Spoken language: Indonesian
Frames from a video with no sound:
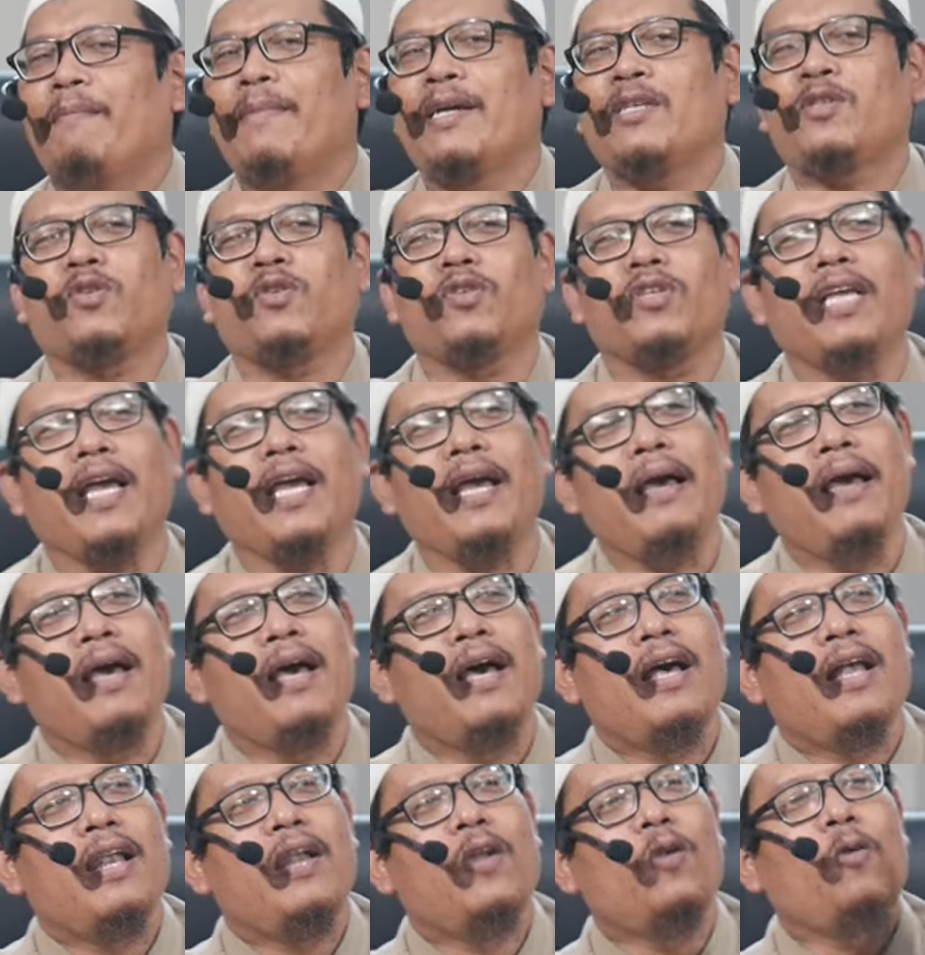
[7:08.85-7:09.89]

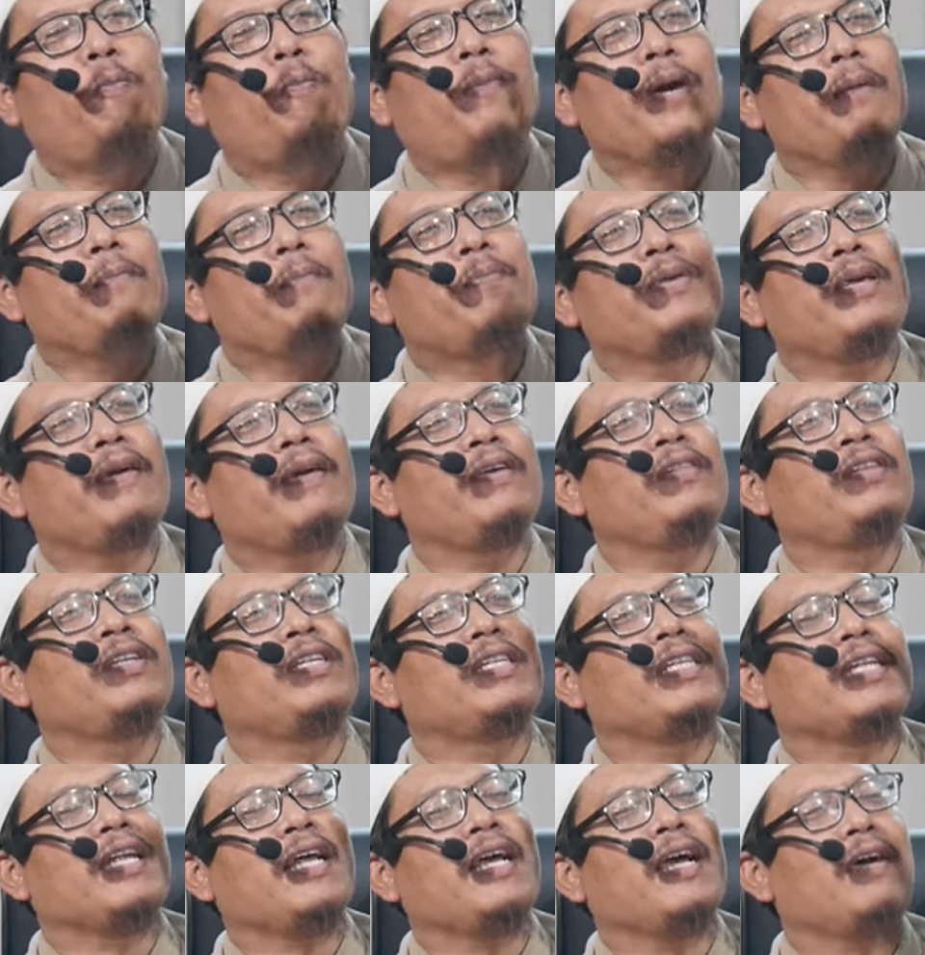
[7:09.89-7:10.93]
maksudnya lubang biawak itu
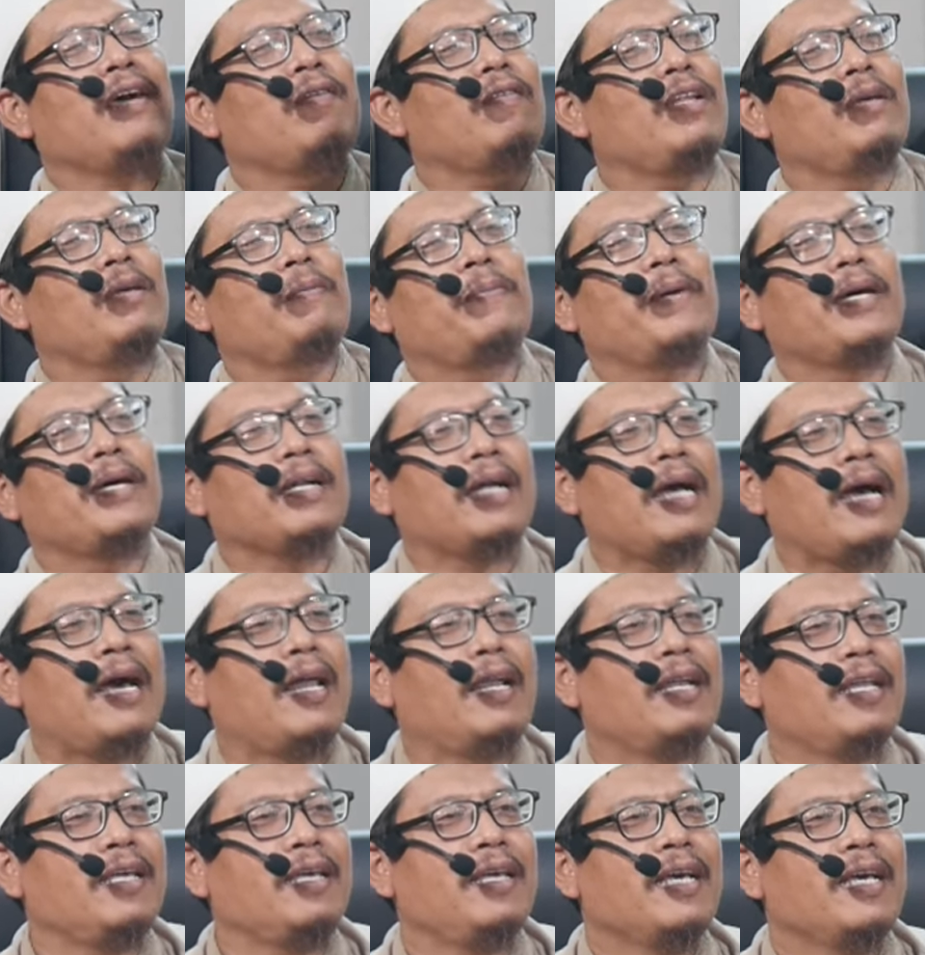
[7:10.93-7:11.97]
diterangkan oleh para
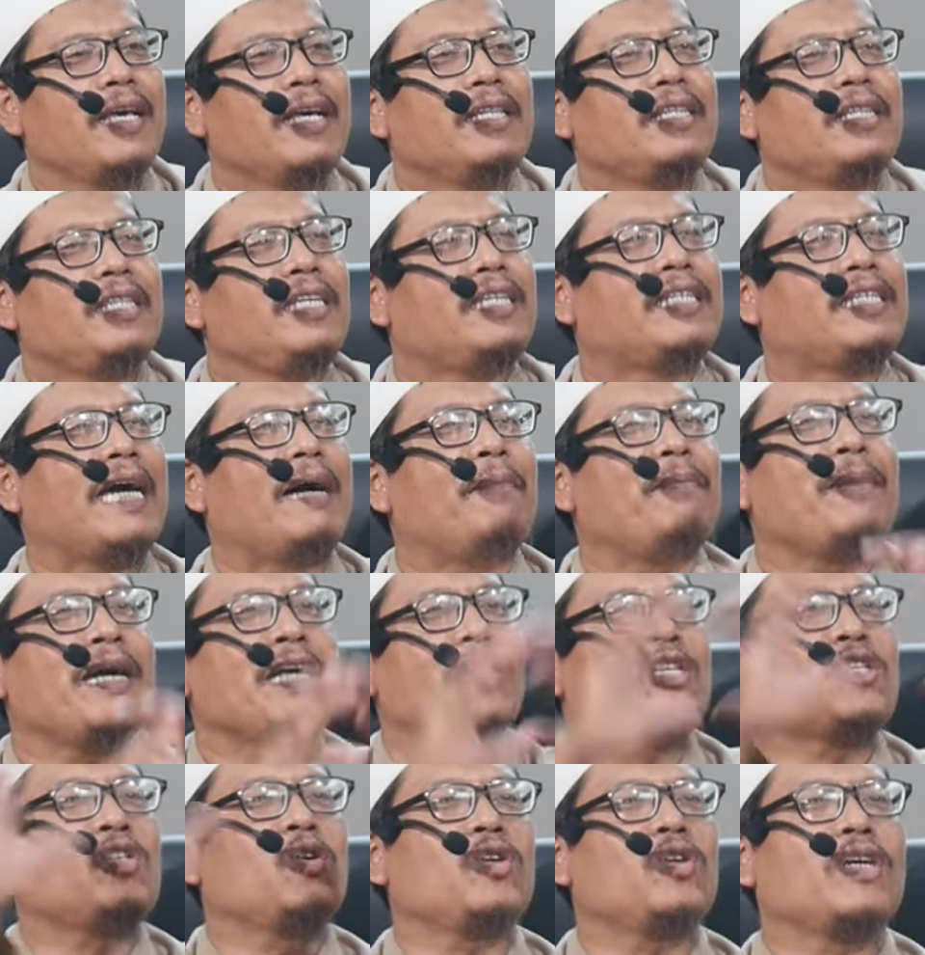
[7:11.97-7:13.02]
ahli tidak
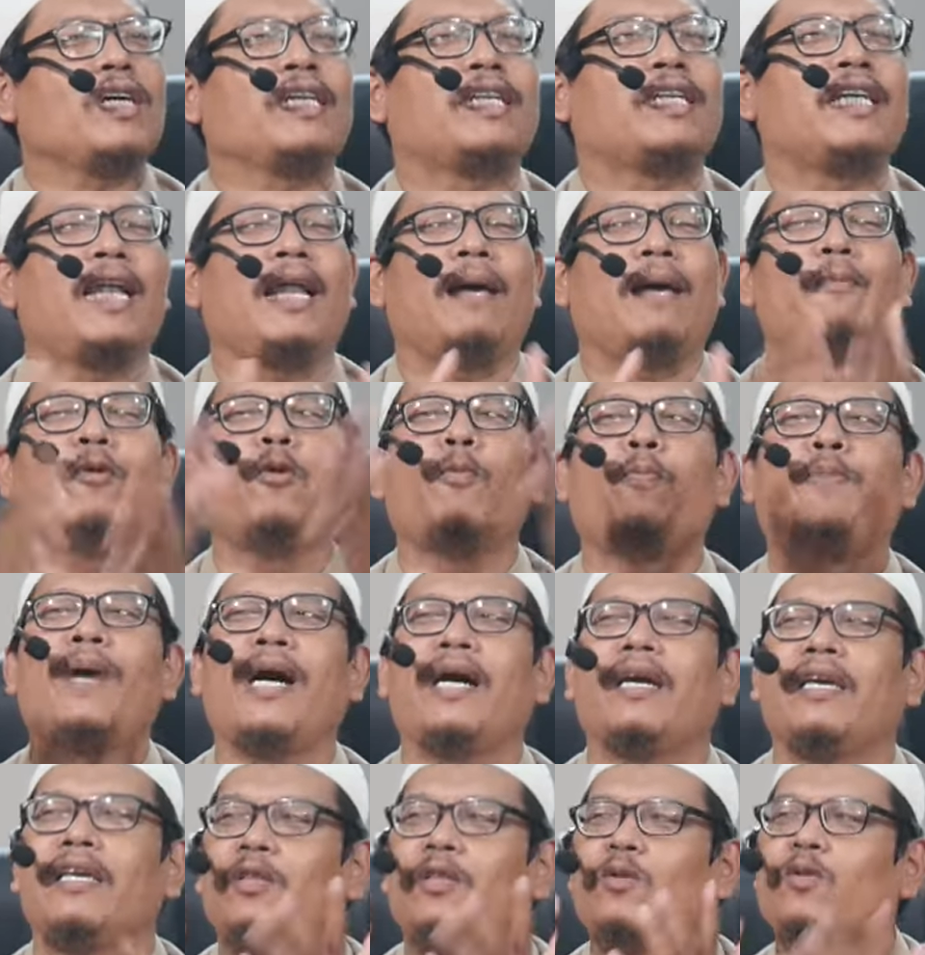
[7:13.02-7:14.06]
masuk ke dalam
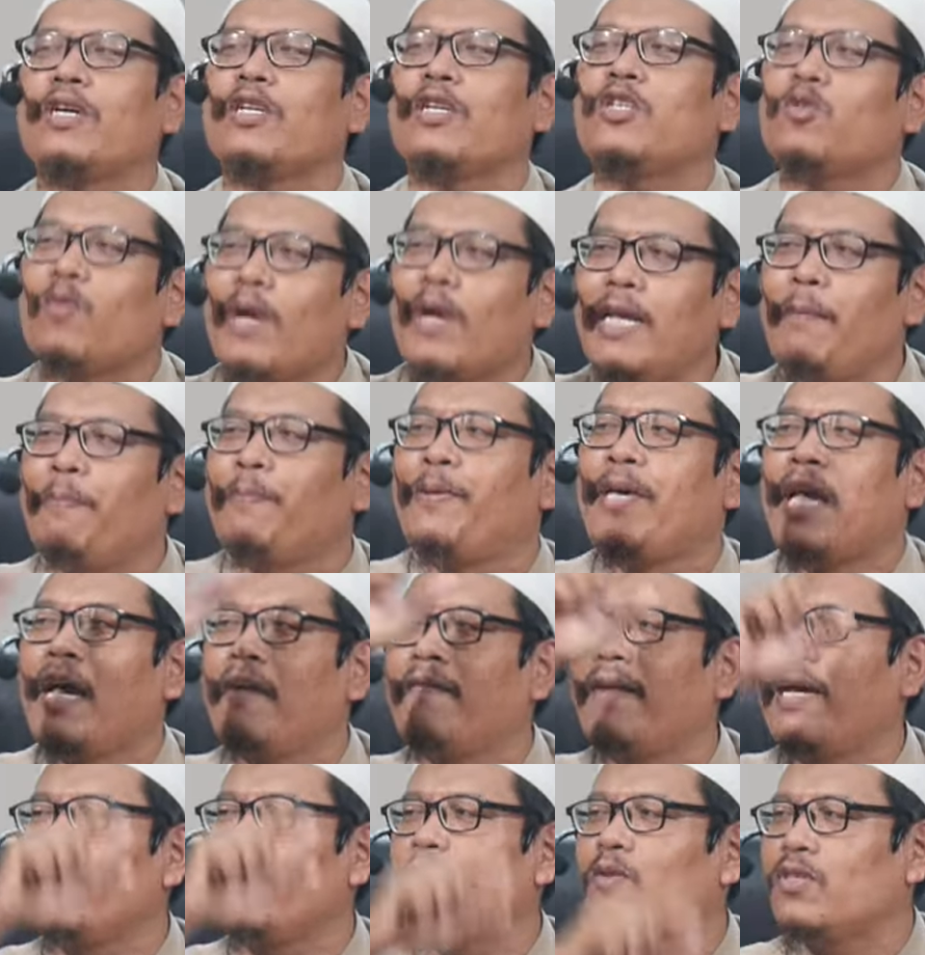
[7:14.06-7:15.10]
lubang itu kecuali
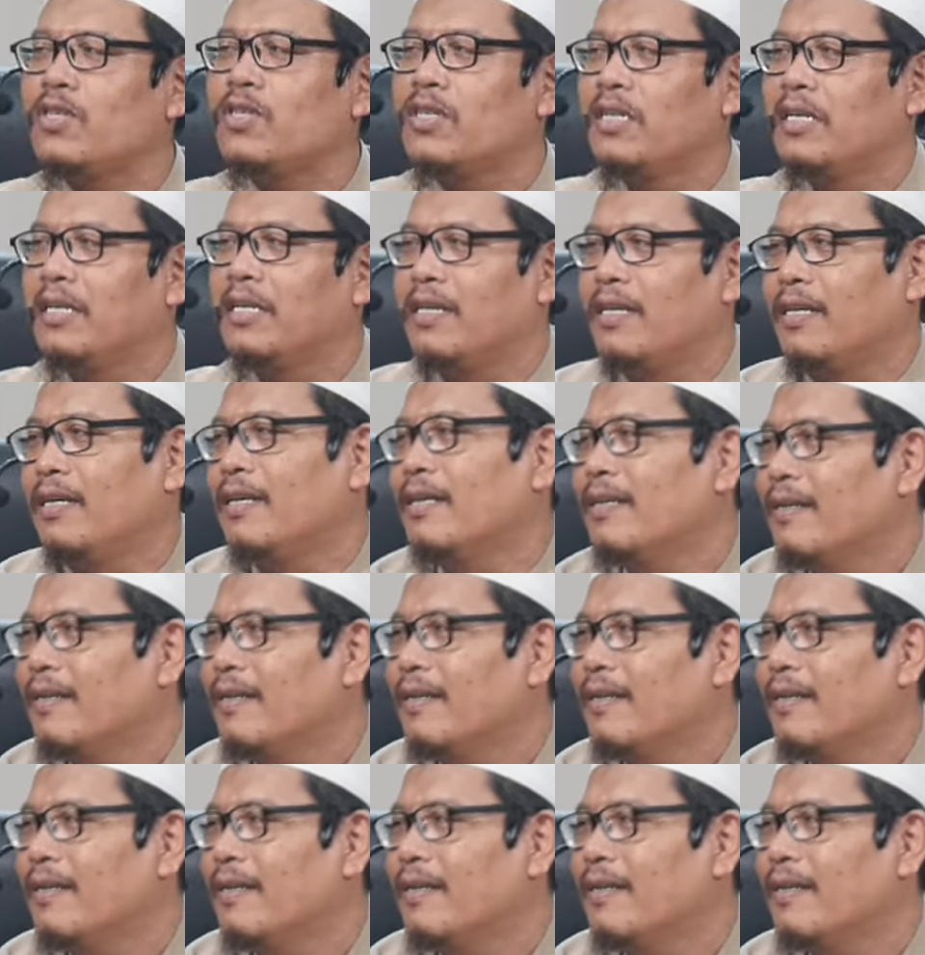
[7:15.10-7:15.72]
biawak itu sendiri